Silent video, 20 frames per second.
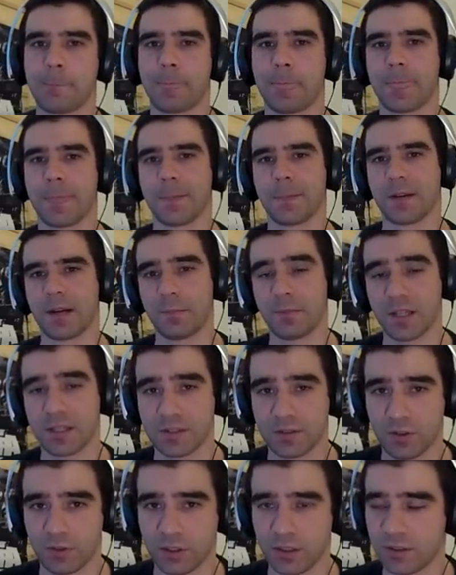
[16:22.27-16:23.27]
Mm, gram na
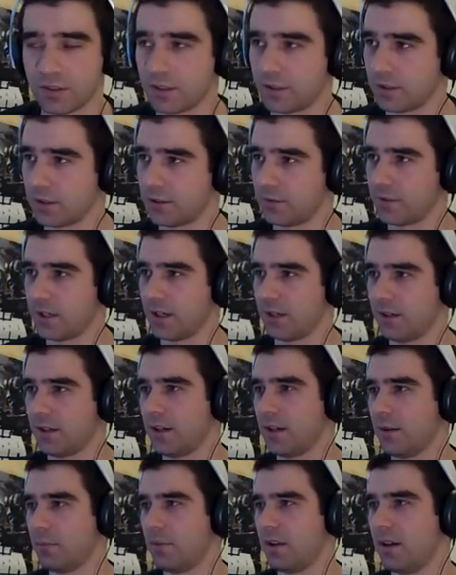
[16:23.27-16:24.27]
stronie internetowej, ale
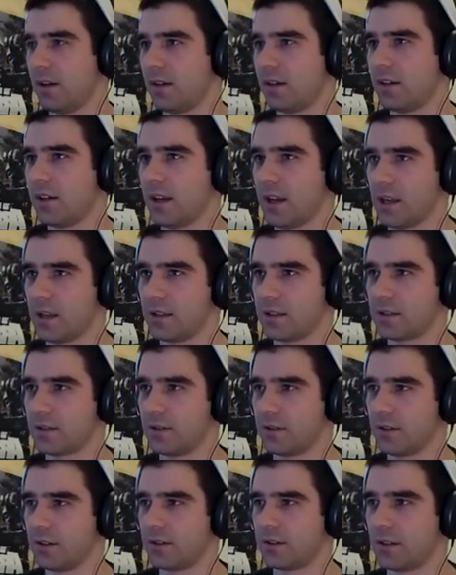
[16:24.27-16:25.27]
nie na jakiej
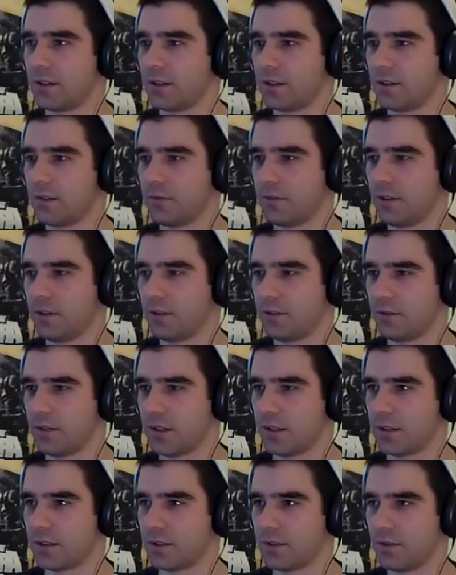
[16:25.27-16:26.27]
stronie internetowej, tylko
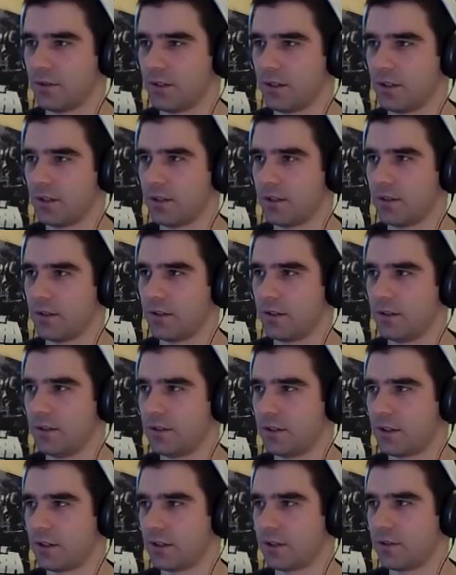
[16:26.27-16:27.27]
na stronie e,
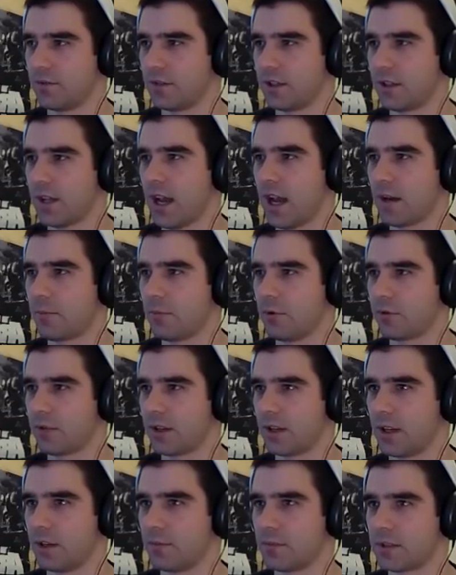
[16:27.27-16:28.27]
internetowej
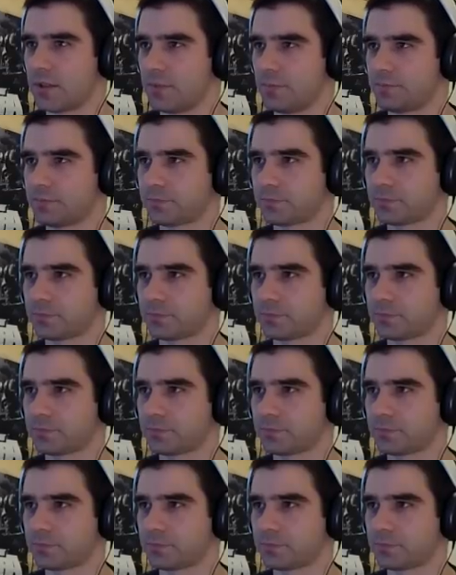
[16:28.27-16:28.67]
Armor Games.